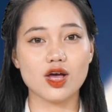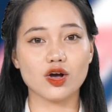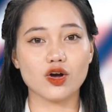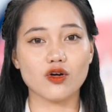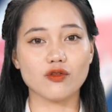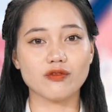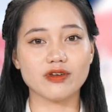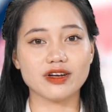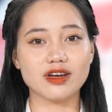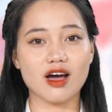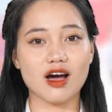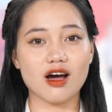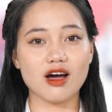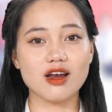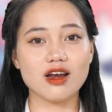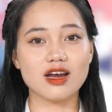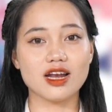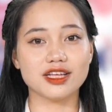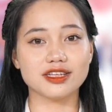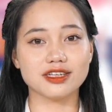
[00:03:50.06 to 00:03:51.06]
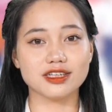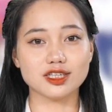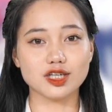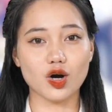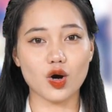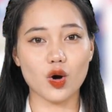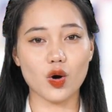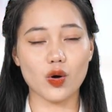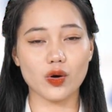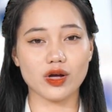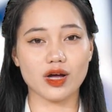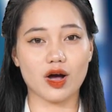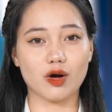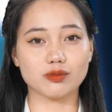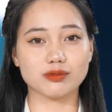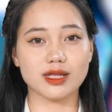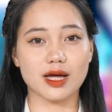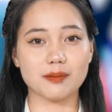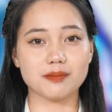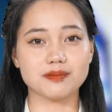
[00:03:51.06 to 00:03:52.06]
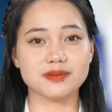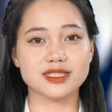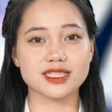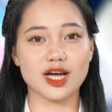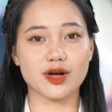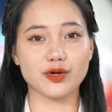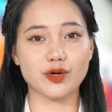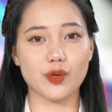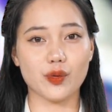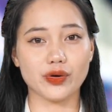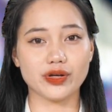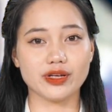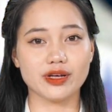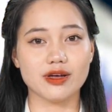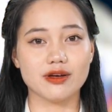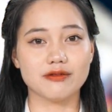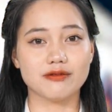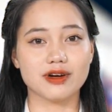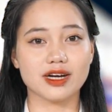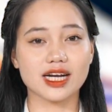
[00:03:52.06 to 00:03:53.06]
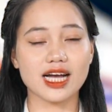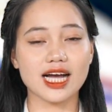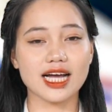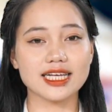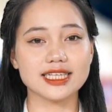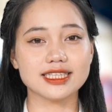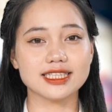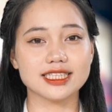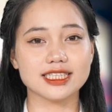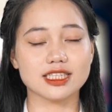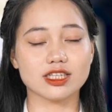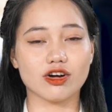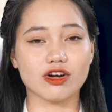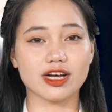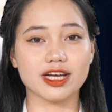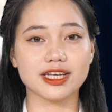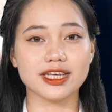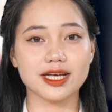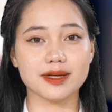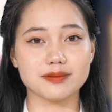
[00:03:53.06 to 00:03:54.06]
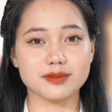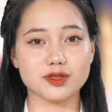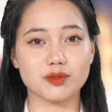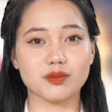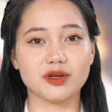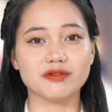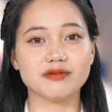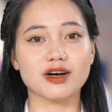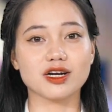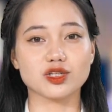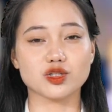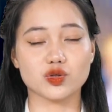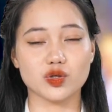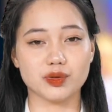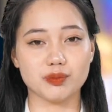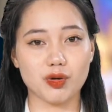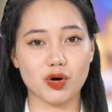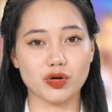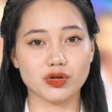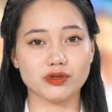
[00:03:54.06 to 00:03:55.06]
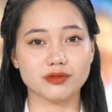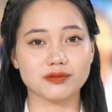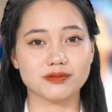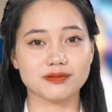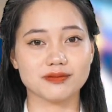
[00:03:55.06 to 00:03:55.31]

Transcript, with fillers: Cùng với đó là những cơ hội học tập, trao đổi với các anh chị có kinh nghiệm trong lĩnh vực chuyên môn.